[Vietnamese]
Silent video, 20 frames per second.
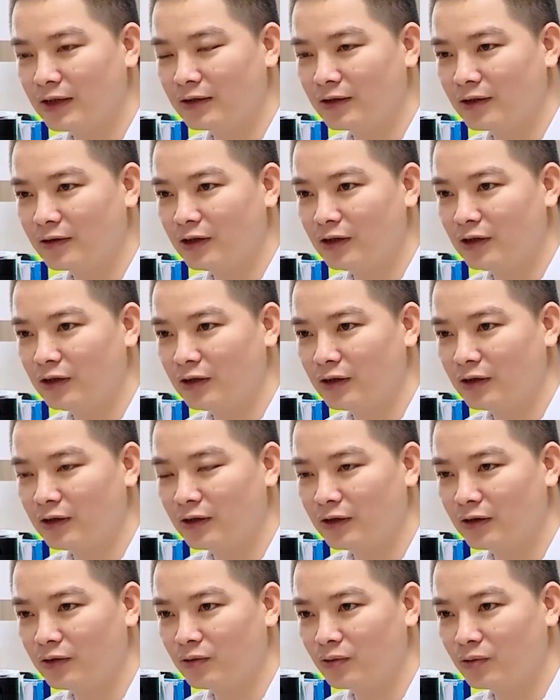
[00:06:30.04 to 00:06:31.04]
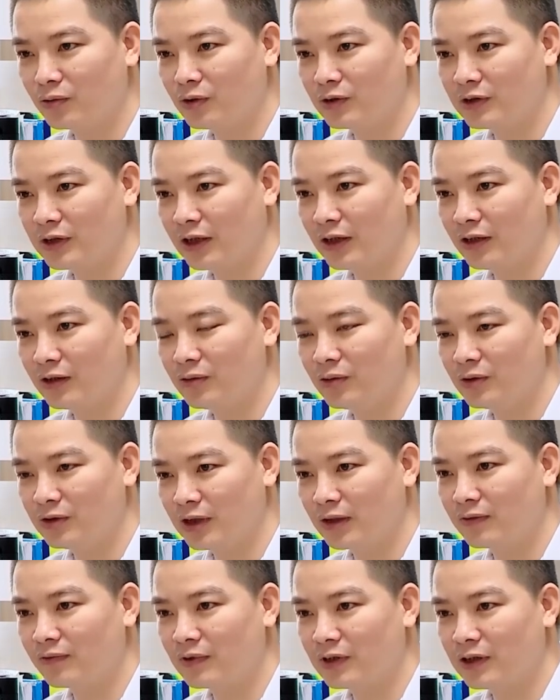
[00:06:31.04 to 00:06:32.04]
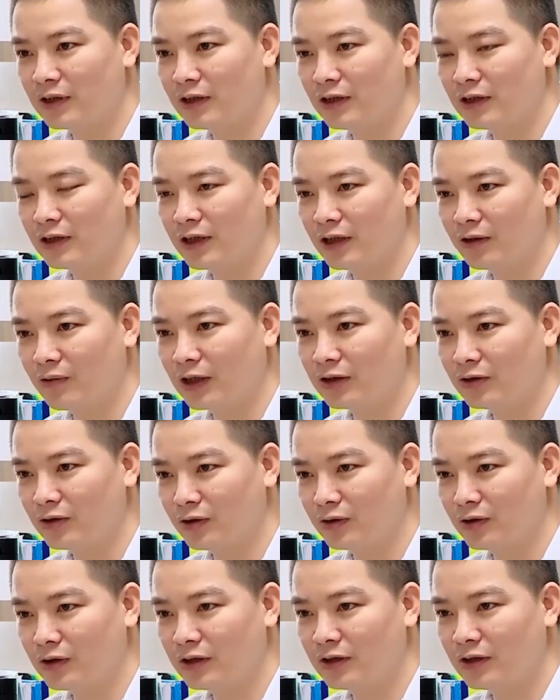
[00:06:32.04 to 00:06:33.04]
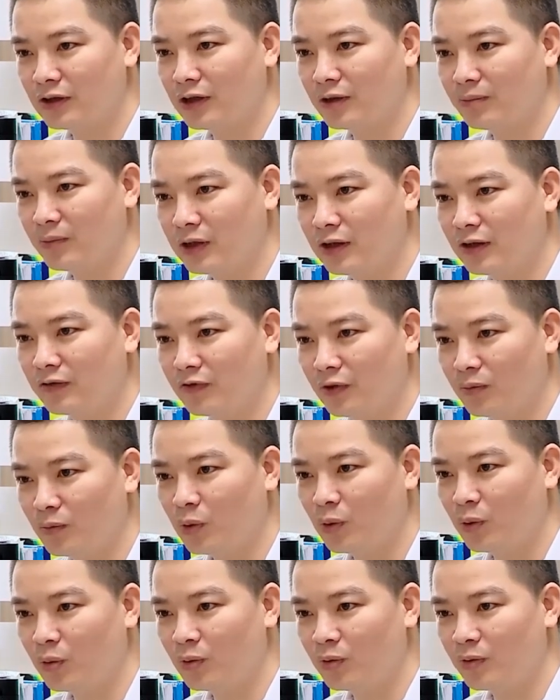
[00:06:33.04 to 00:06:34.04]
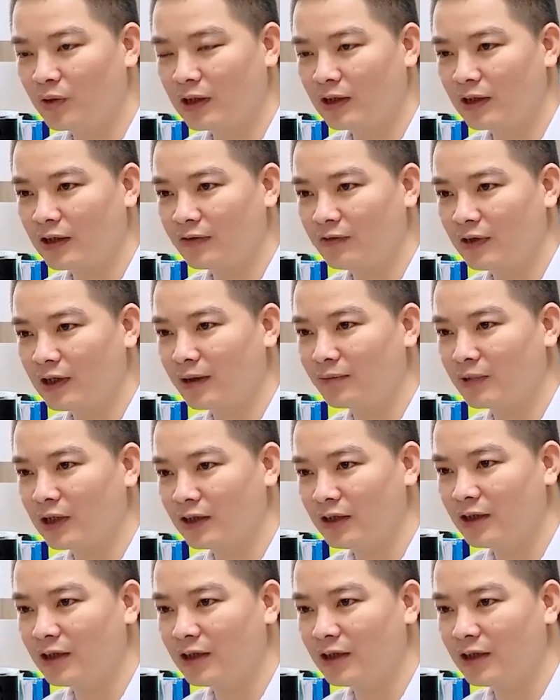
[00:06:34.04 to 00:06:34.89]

cho bệnh nhân sau đấy thì chúng tôi sẽ hỗ trợ và đưa lên kế hoạch cho những trường hợp bệnh nhân phải mổ hoặc là phải